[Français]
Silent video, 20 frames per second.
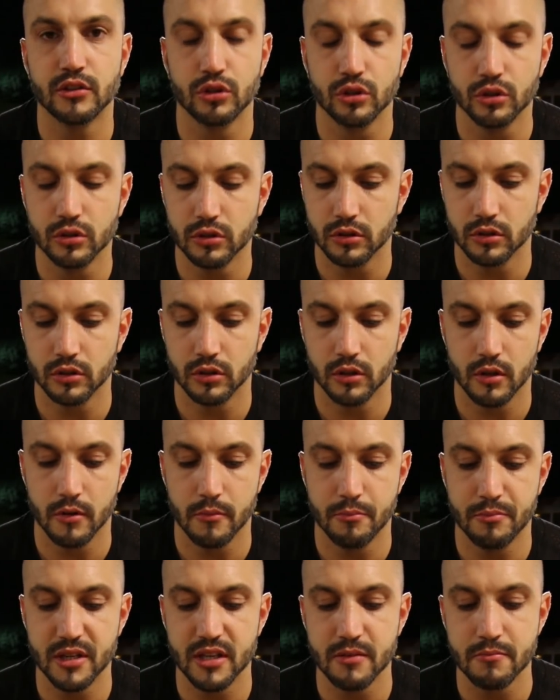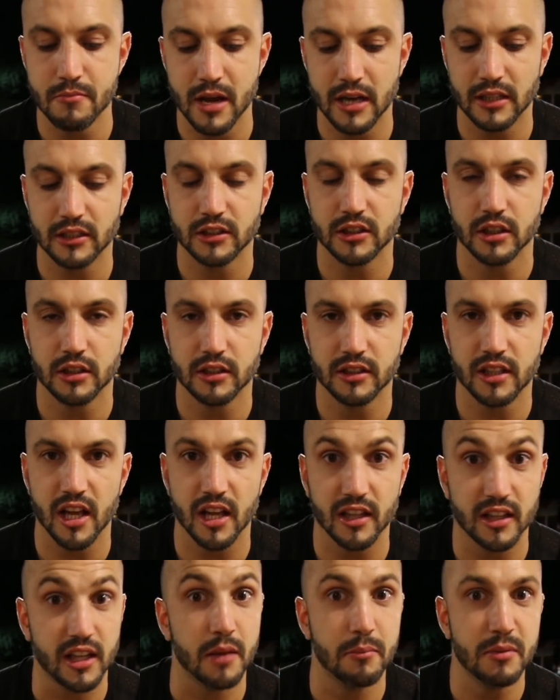ce euh, Big Mac
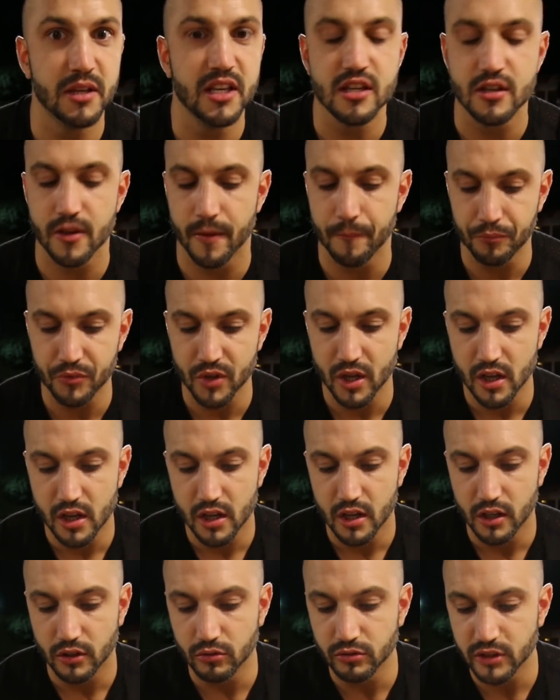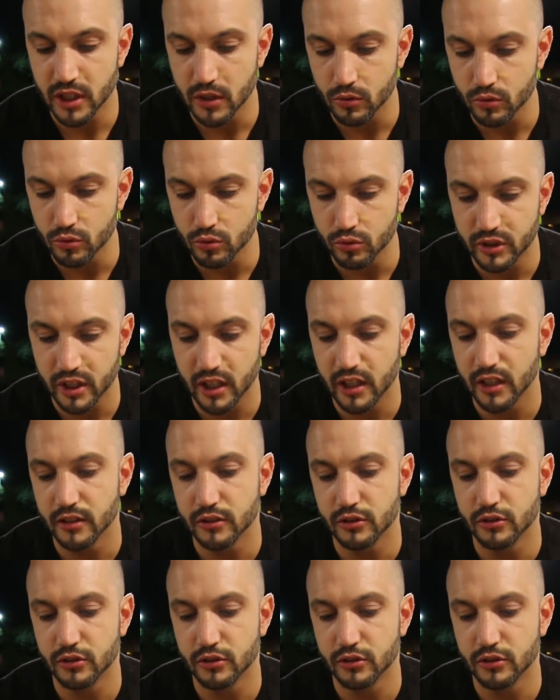très très big, nous allons goûter